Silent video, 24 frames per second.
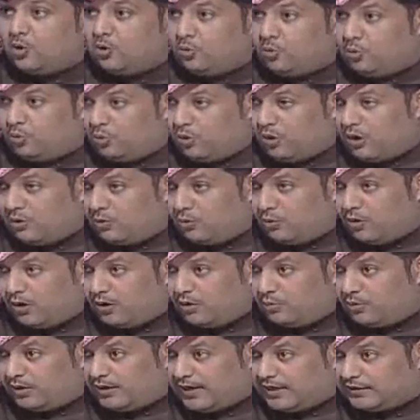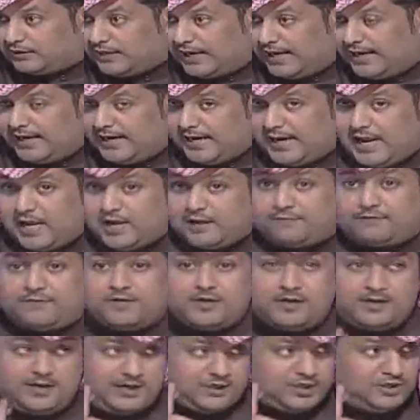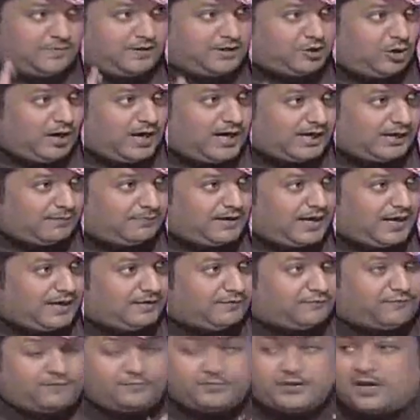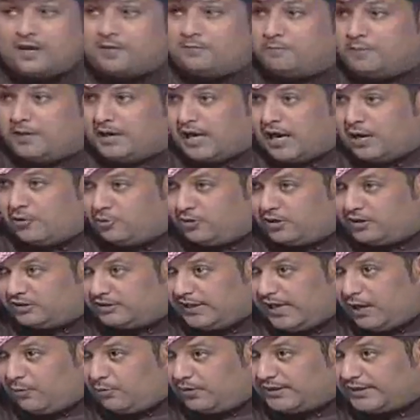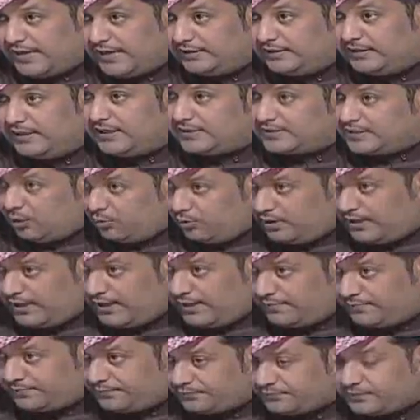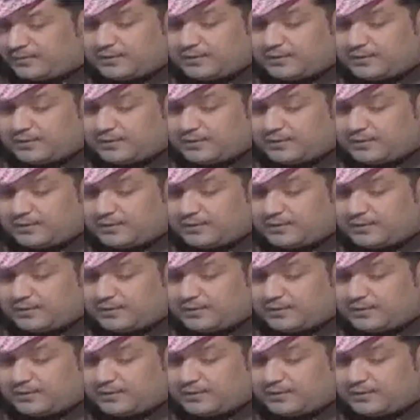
والخطا على نايف يجب ان يعاقب نايف بقانون الدعاوى الكيديه صح ولا لا؟ نعم